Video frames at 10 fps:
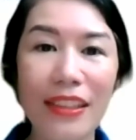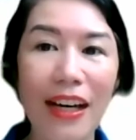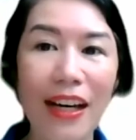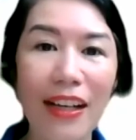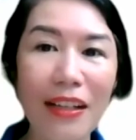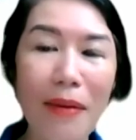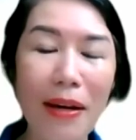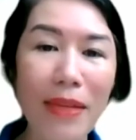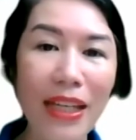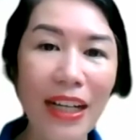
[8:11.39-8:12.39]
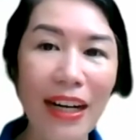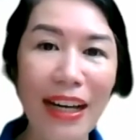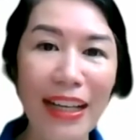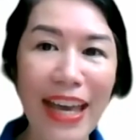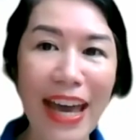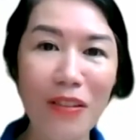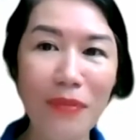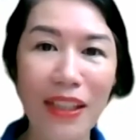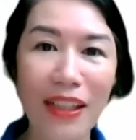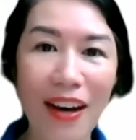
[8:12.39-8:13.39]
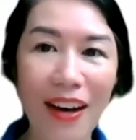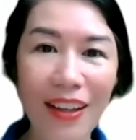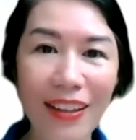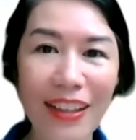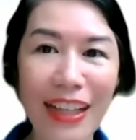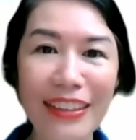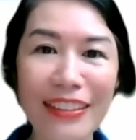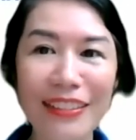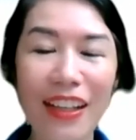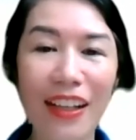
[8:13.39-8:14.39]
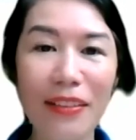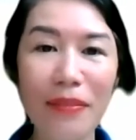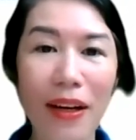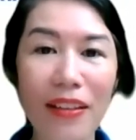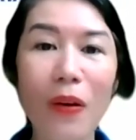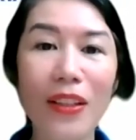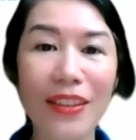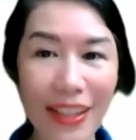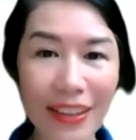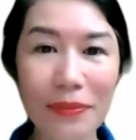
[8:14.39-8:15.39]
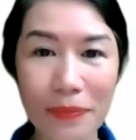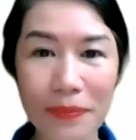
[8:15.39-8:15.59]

à, các bạn biết rằng là da của mình nó nó ảnh hưởng tới bởi nội tiết